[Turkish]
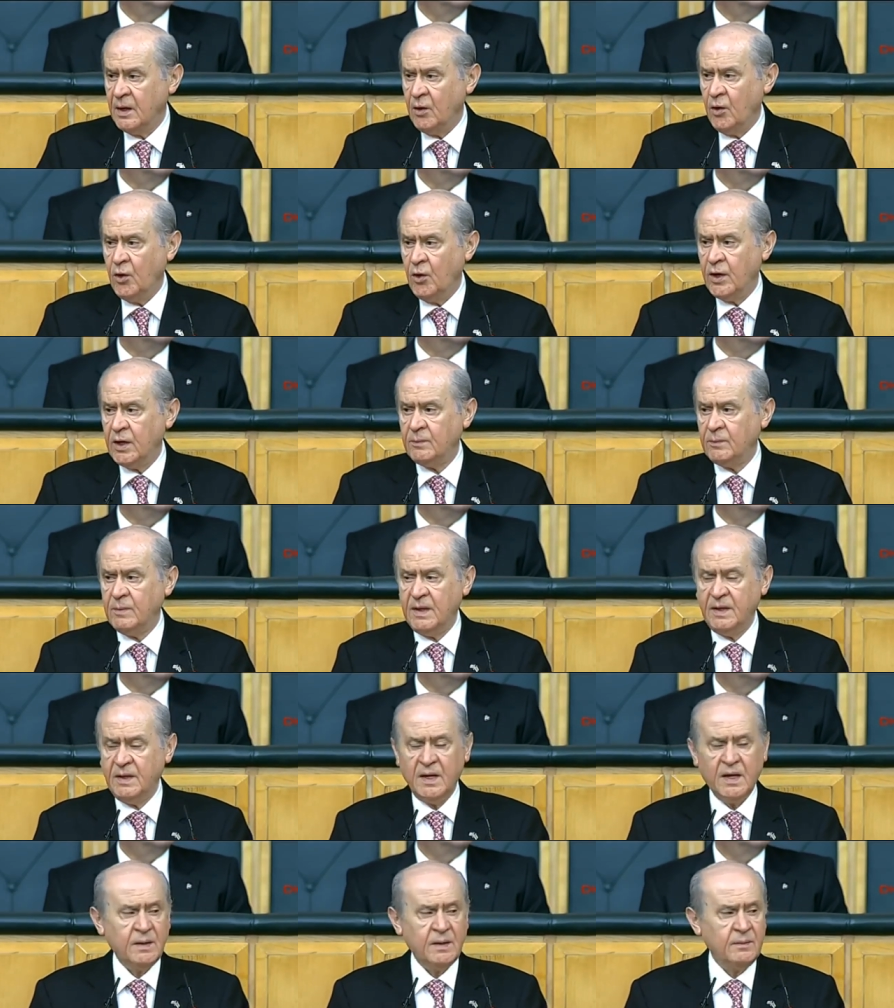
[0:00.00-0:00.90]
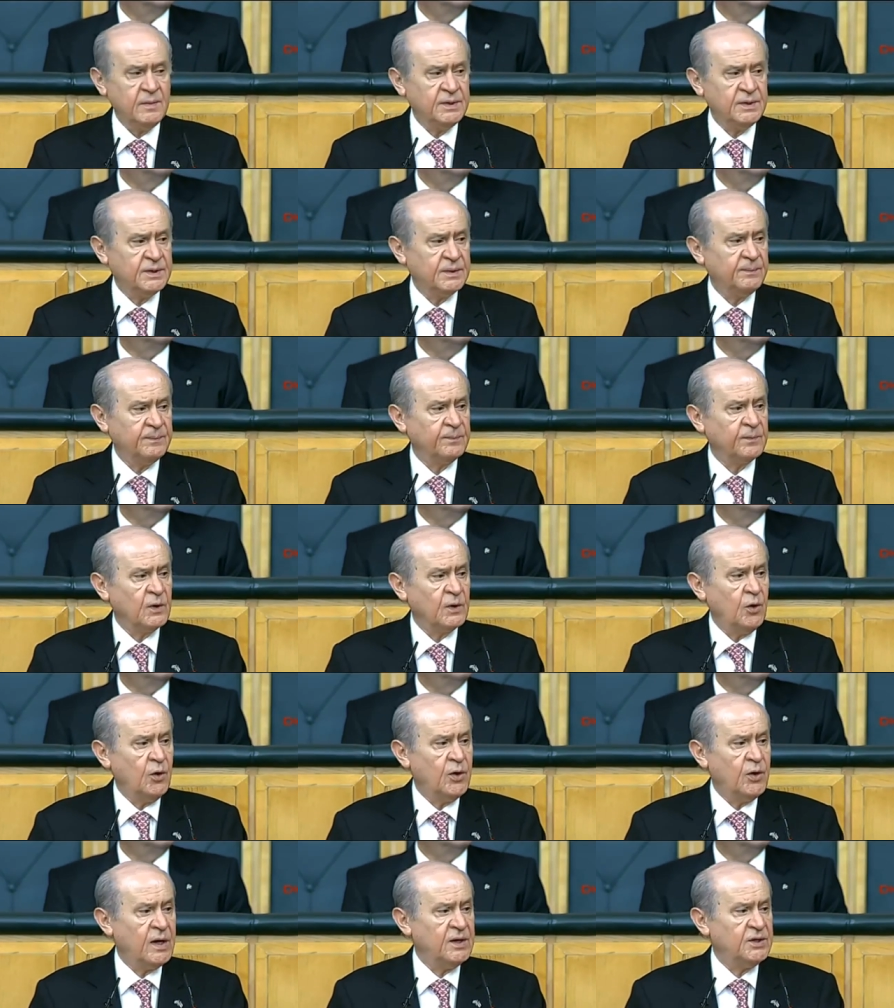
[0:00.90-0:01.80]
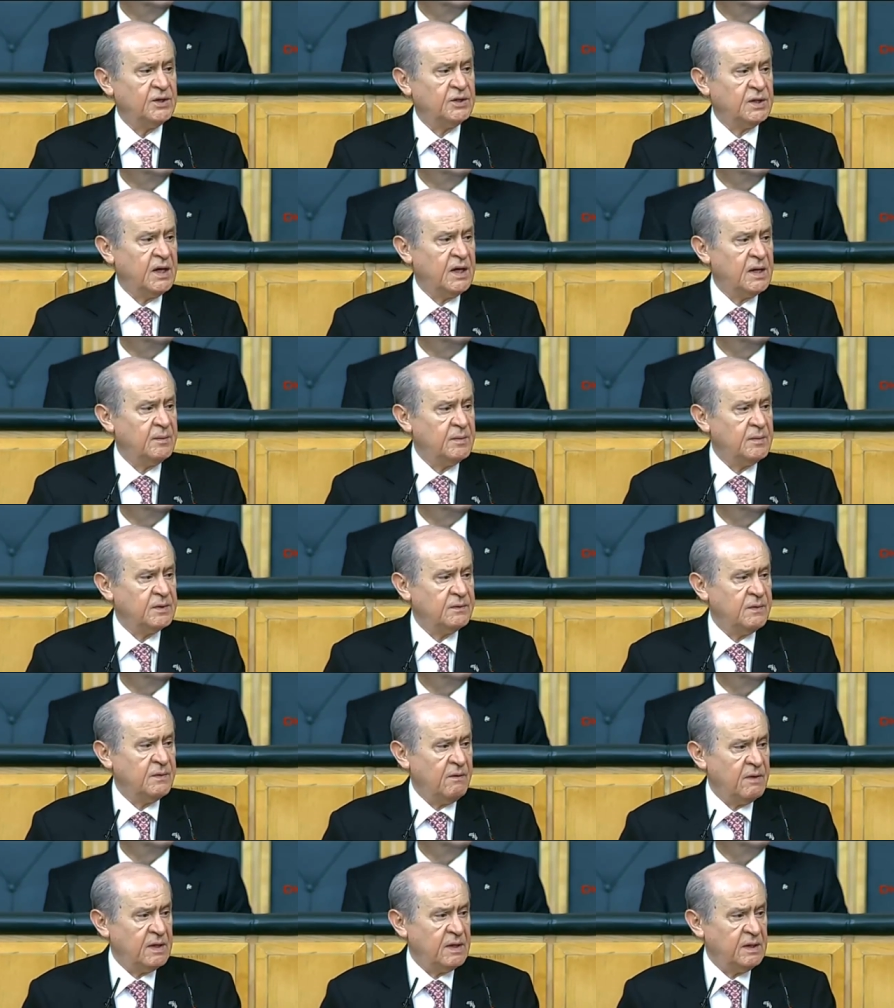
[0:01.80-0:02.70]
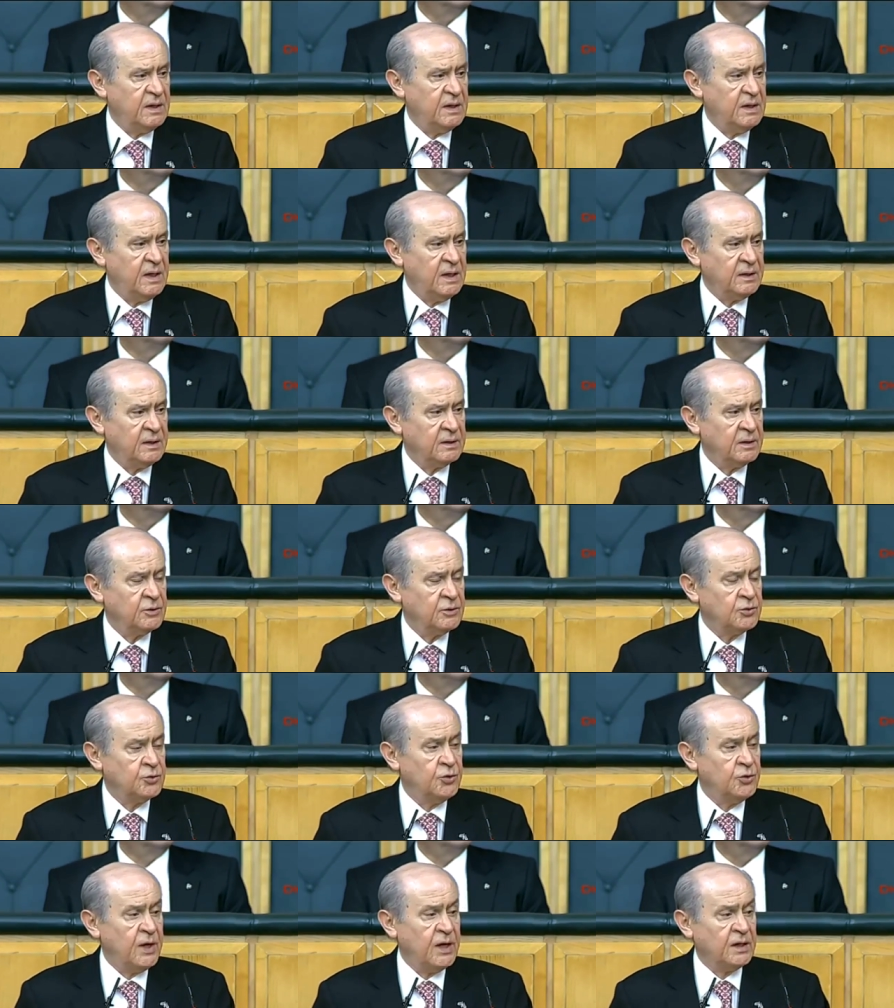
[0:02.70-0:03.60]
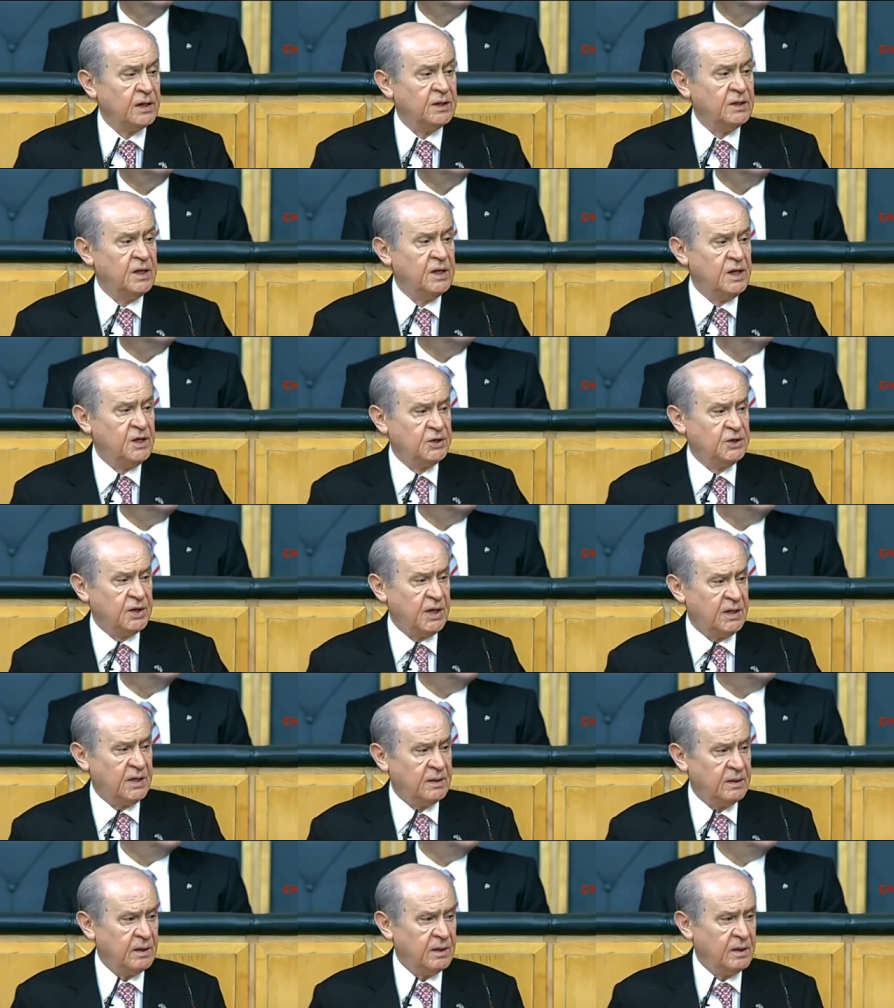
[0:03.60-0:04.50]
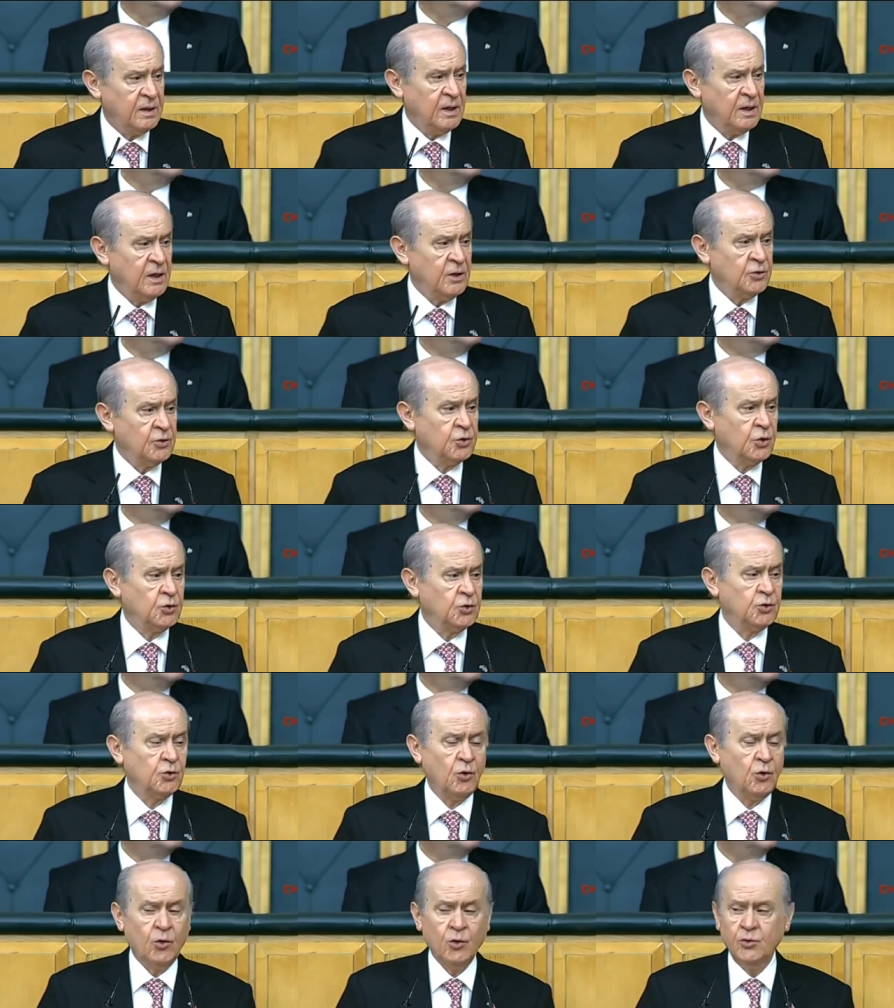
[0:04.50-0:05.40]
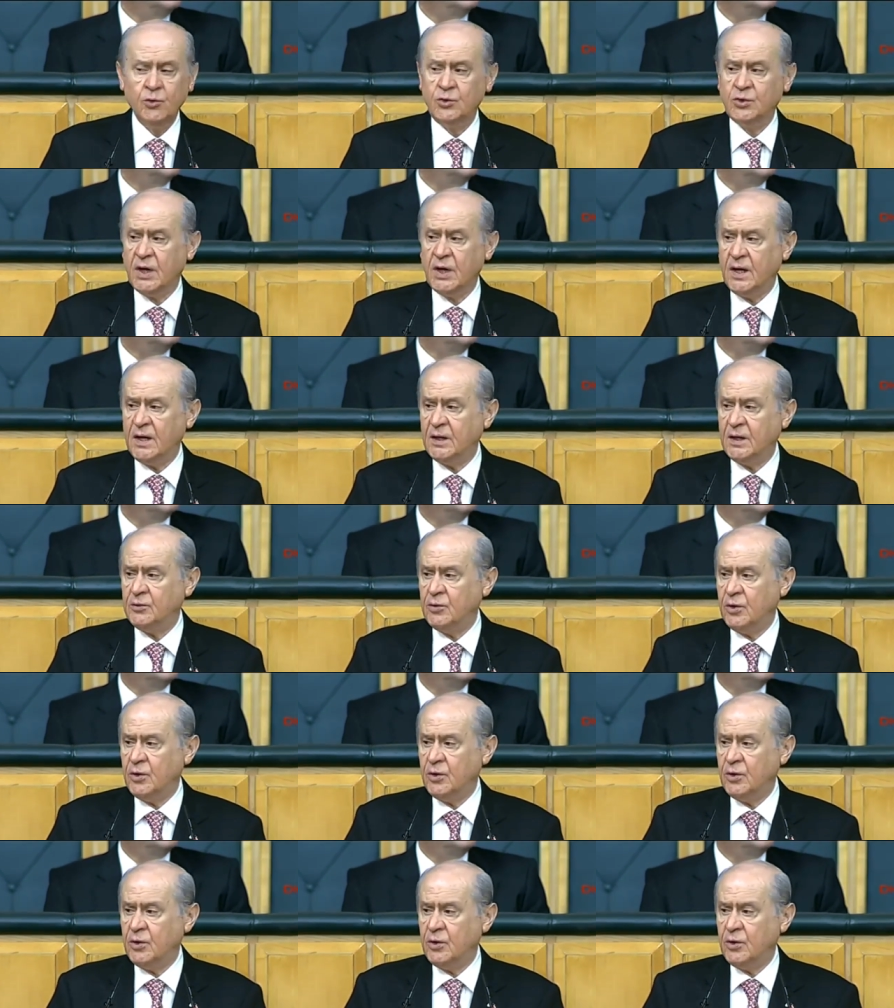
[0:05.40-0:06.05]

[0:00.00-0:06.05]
Öğretmenlerimiz, öğrencilerimiz ve veliler sürekli değişen, çocuk oyuncağına